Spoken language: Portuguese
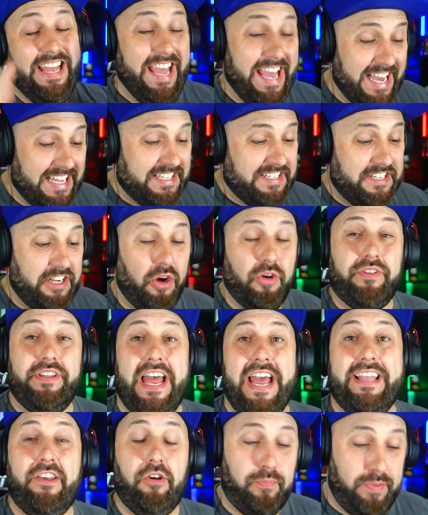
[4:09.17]
este é o
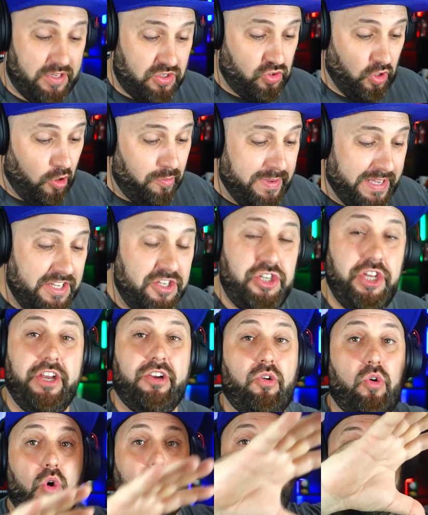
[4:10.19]
deck que o pessoal me
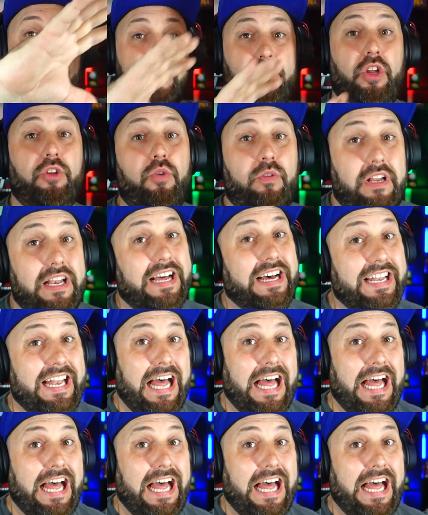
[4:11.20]
indicou O pessoal do clã